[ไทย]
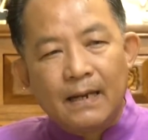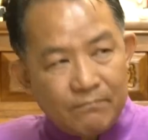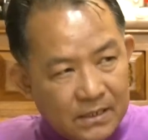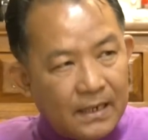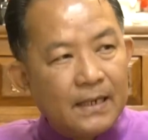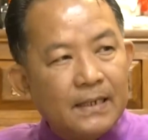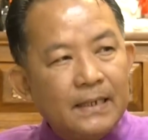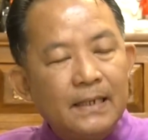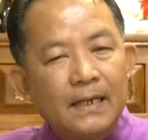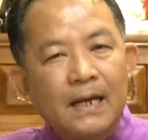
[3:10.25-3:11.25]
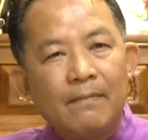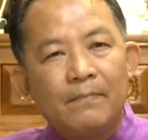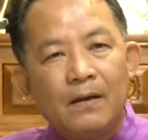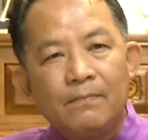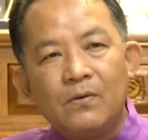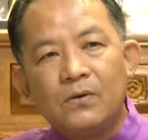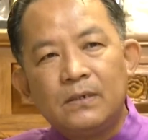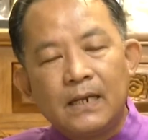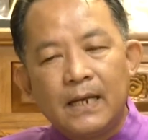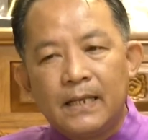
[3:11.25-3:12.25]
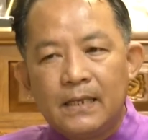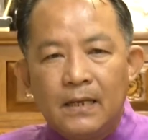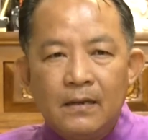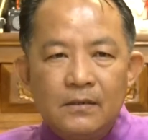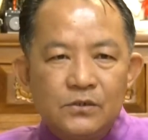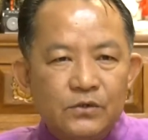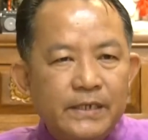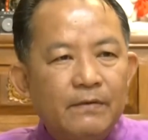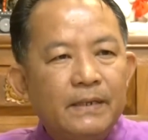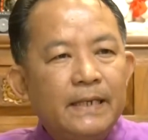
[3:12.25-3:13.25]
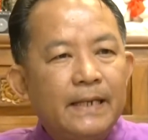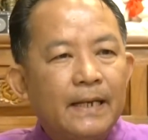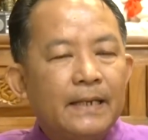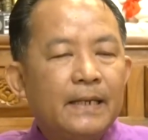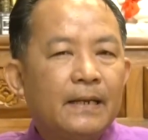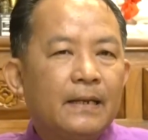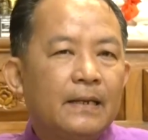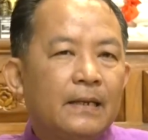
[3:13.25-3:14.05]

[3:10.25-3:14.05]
นำเสนอเนี่ยนะครับ แล้วโพสต์ในโซเชียลมีเดียเนี่ย